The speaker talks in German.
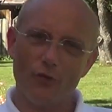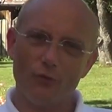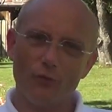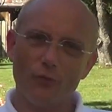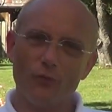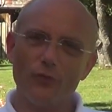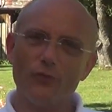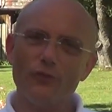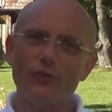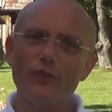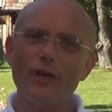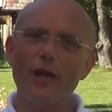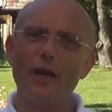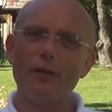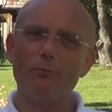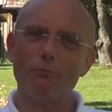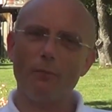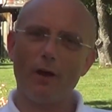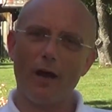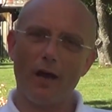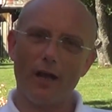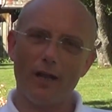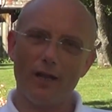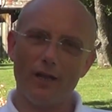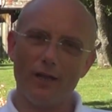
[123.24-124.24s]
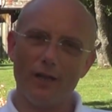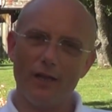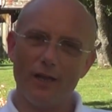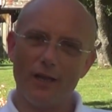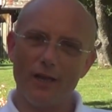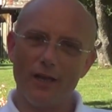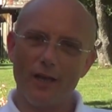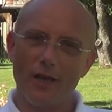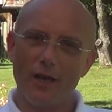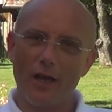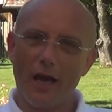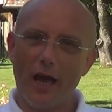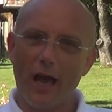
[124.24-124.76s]
wo Sie einmal
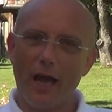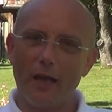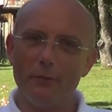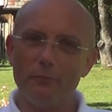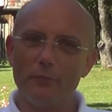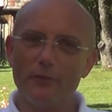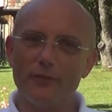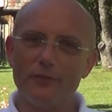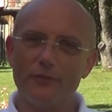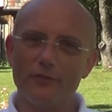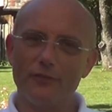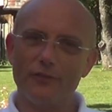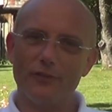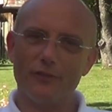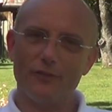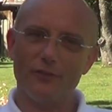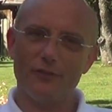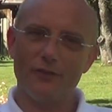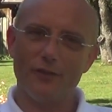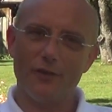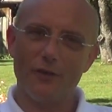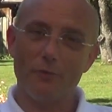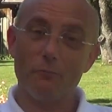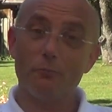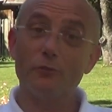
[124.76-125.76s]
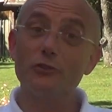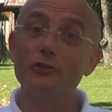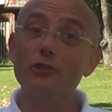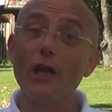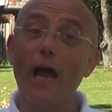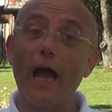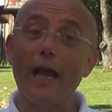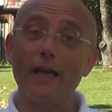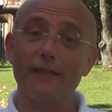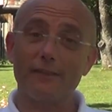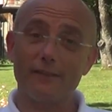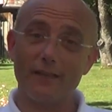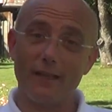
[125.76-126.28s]
ein bisschen
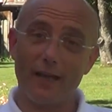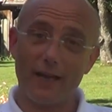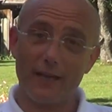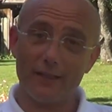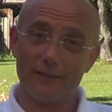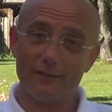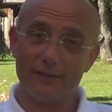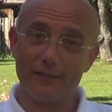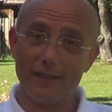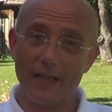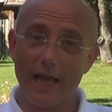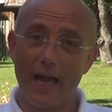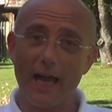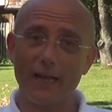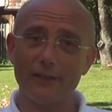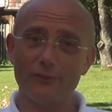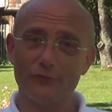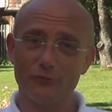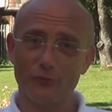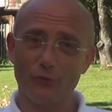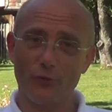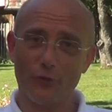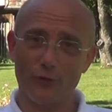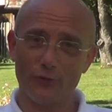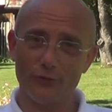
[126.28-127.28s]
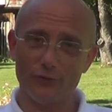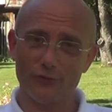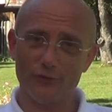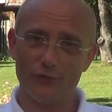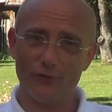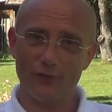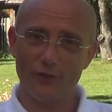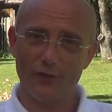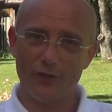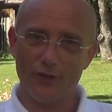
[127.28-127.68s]
Bescheidenheit lernen können,